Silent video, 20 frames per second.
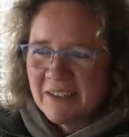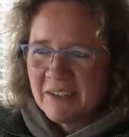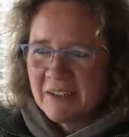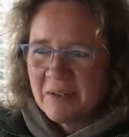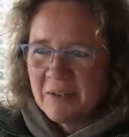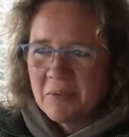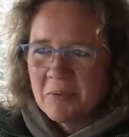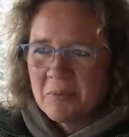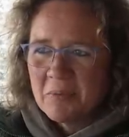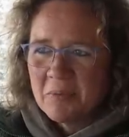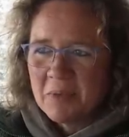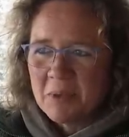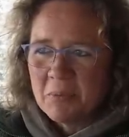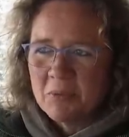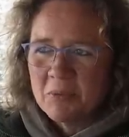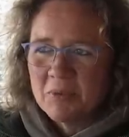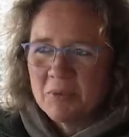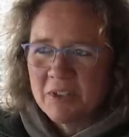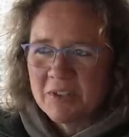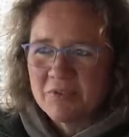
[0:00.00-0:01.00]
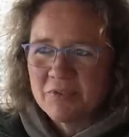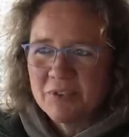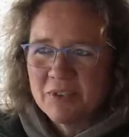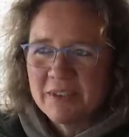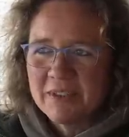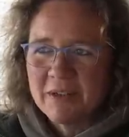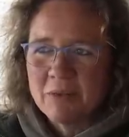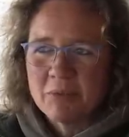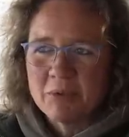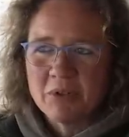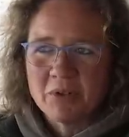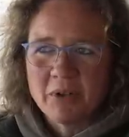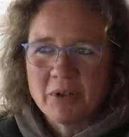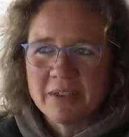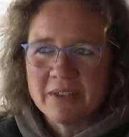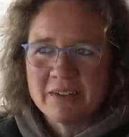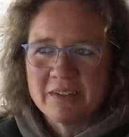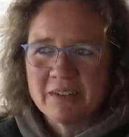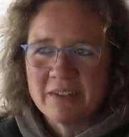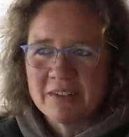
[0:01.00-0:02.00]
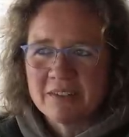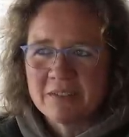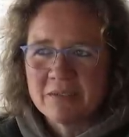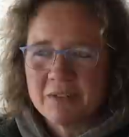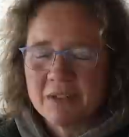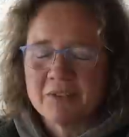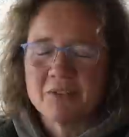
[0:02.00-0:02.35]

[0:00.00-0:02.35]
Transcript: ähm, das würde ja bedeuten, dass,